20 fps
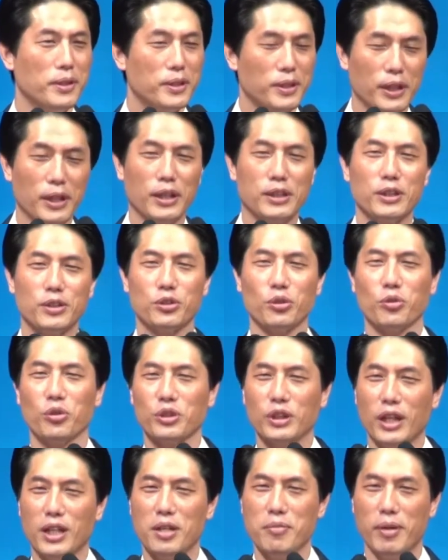그래서
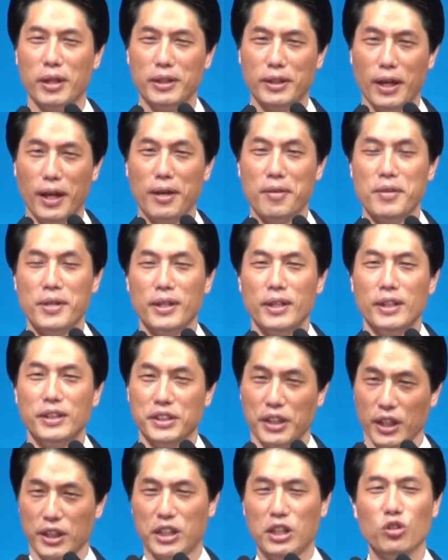
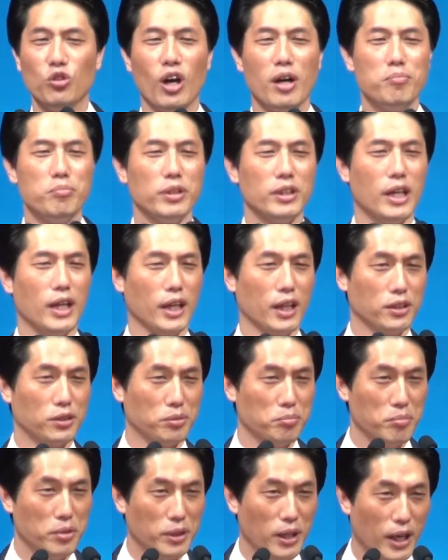성교사님한테자 기도 한번
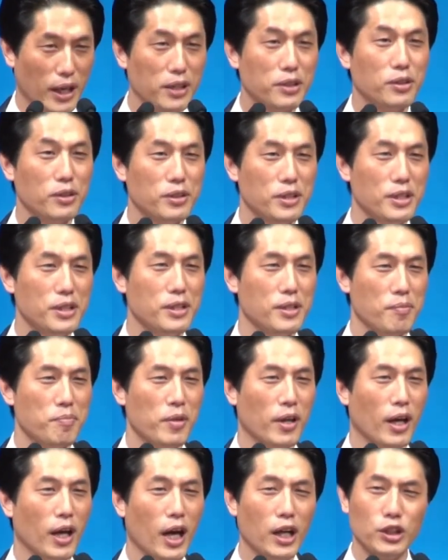하겠습니다 했더니
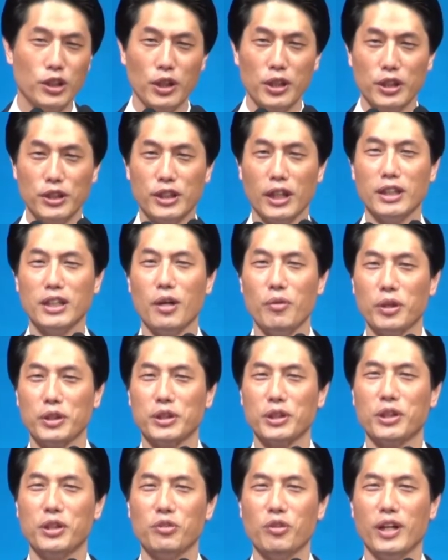학생이
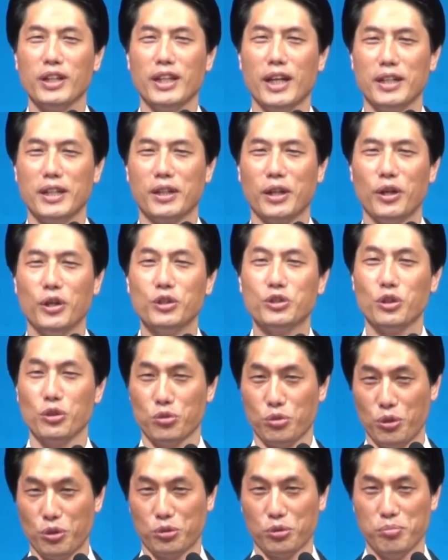찾아와서 기도한다니까 어쩔
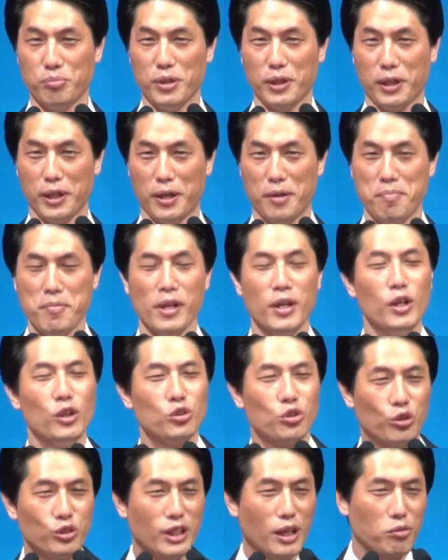수 있습니까?
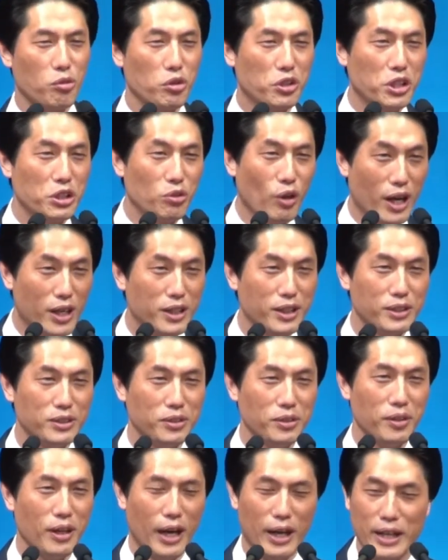손잡고 기도한
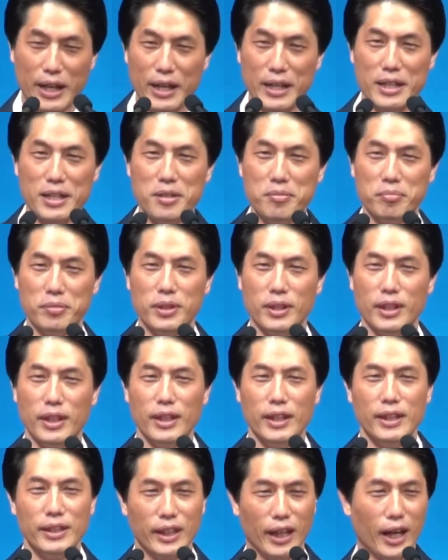거지요. 하나님,
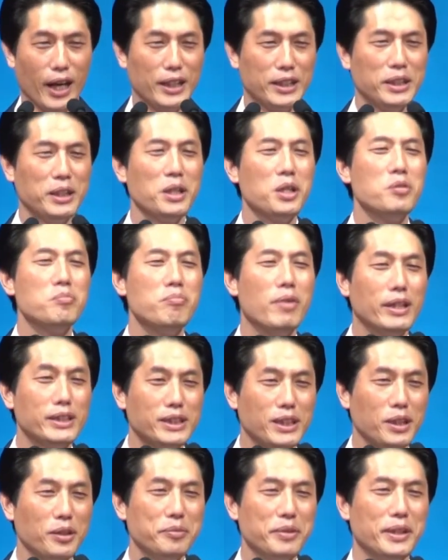제가 시험만
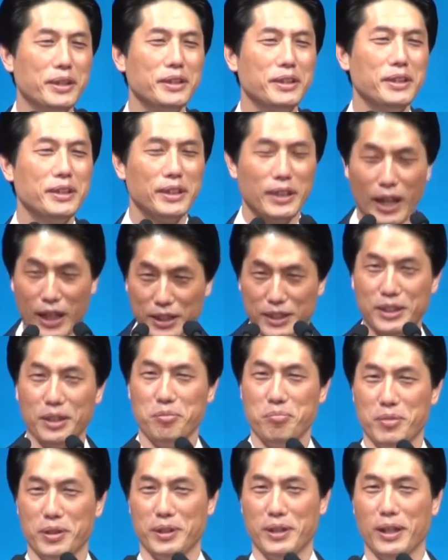치면
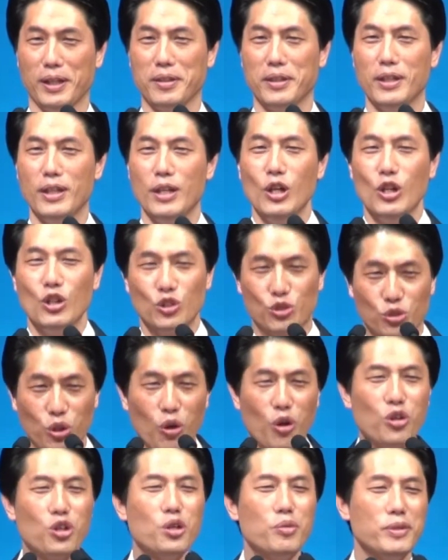낙제입니다.
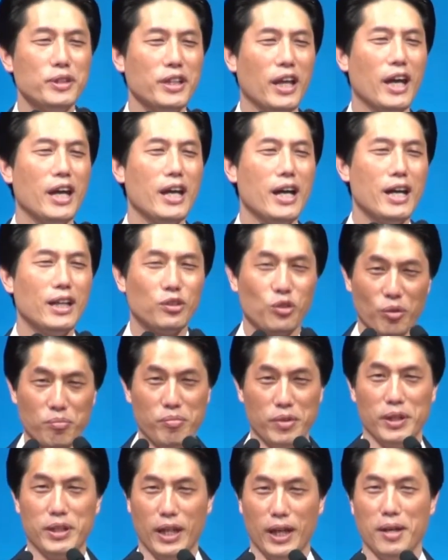졸업은 해야
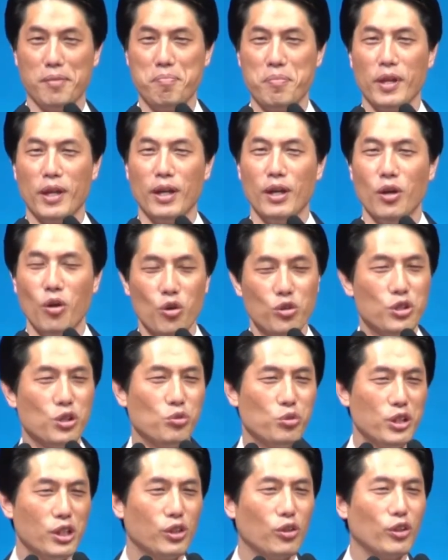됩니다. 오늘
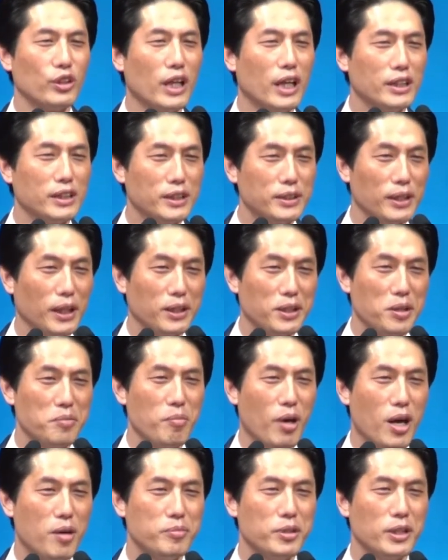우리 교장 선생님
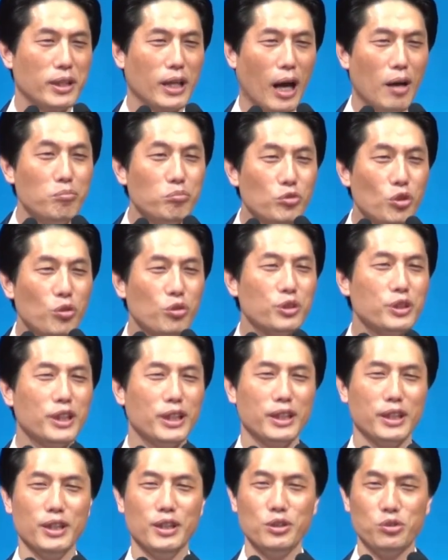마음을
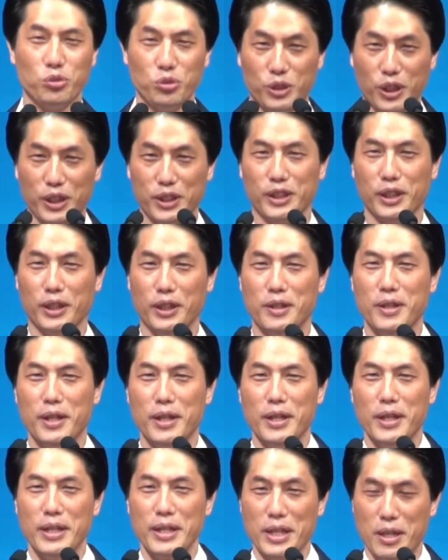감동시켜 주셔서
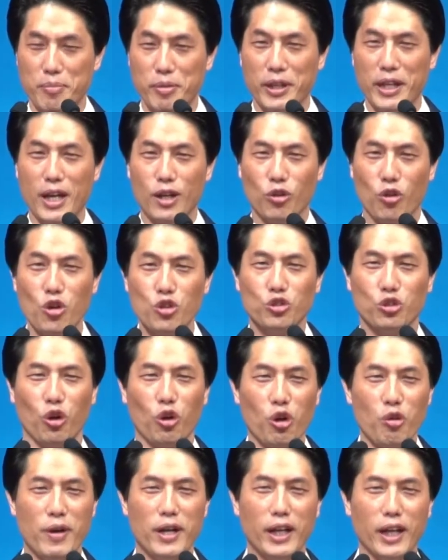이번에 꼭
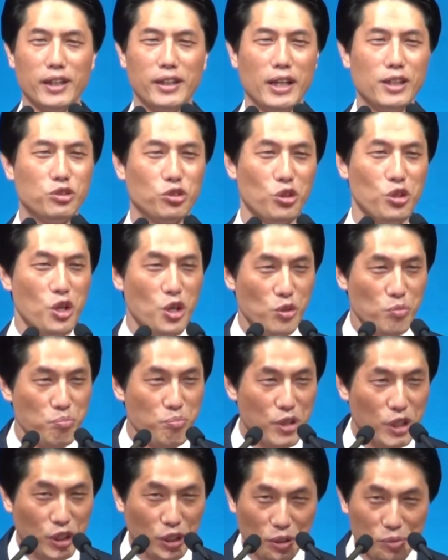졸업하게 될 줄
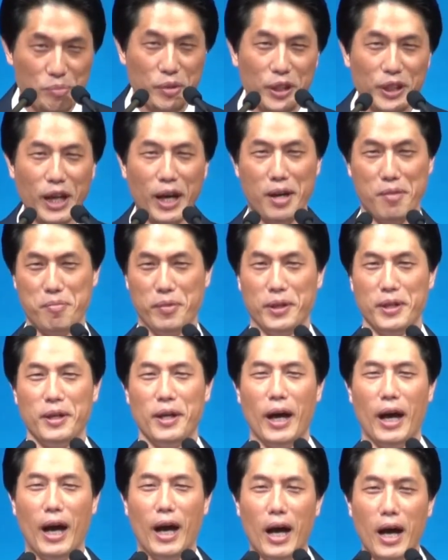믿습니다.
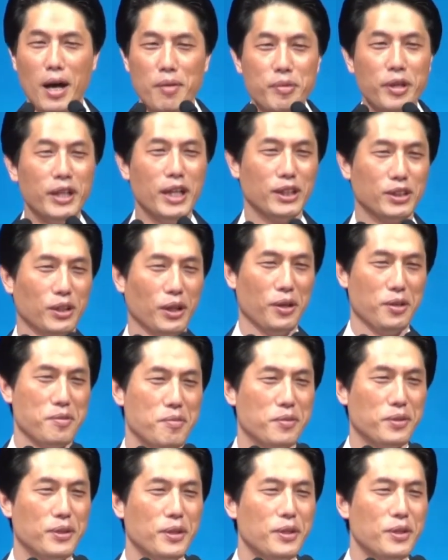아멘 했어요.
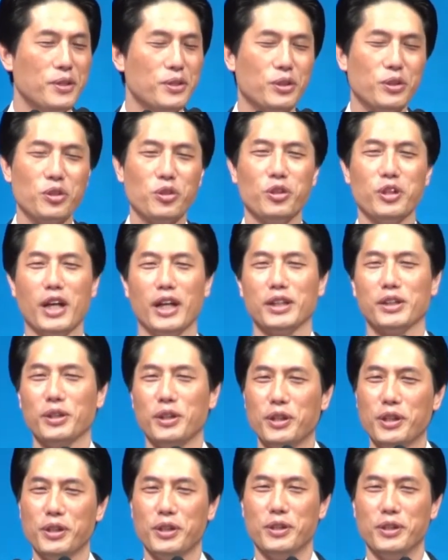그리고
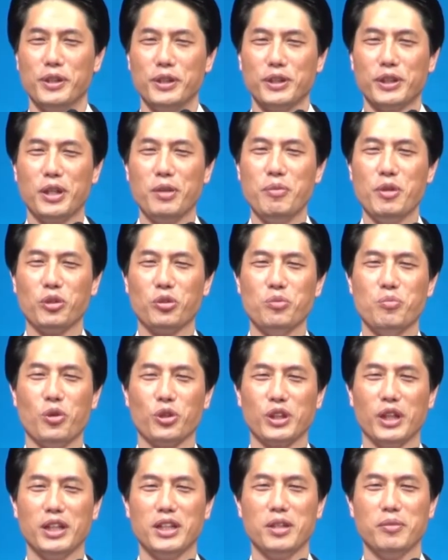나서 김익도
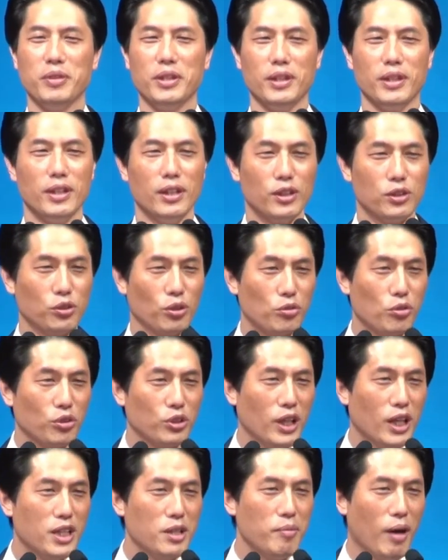목사님이
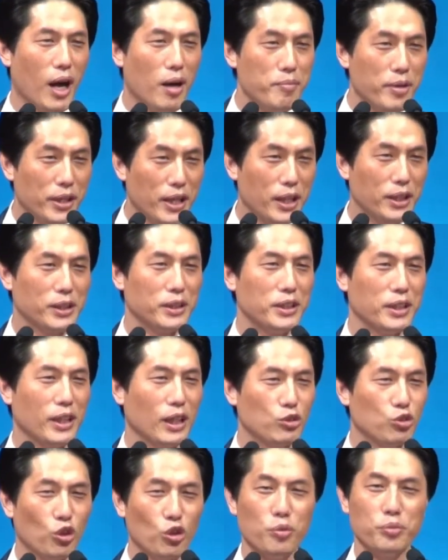성교사님 아멘
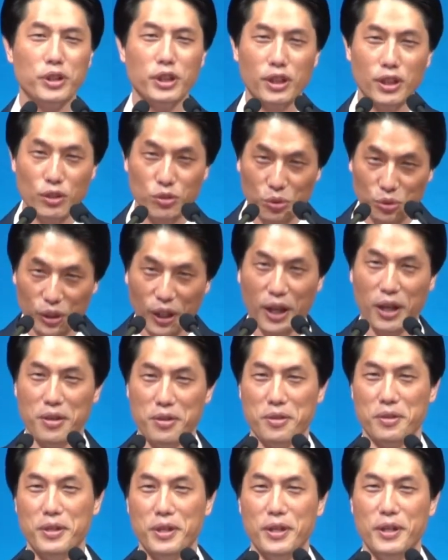했으니까 졸업시켜
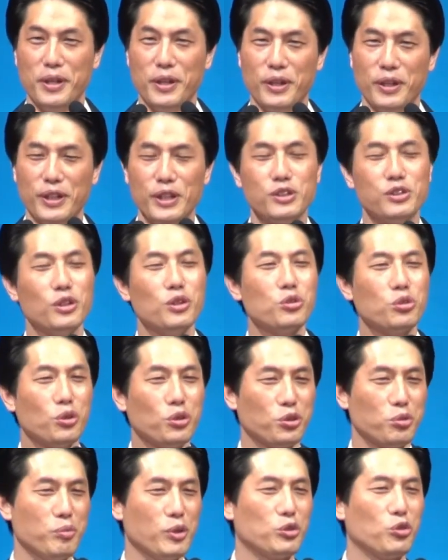주세요. 어쩔 수
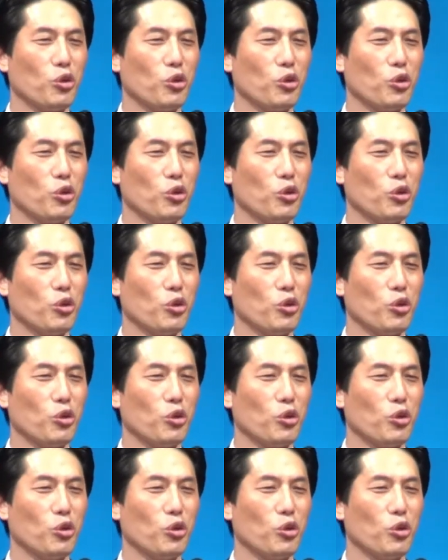있으면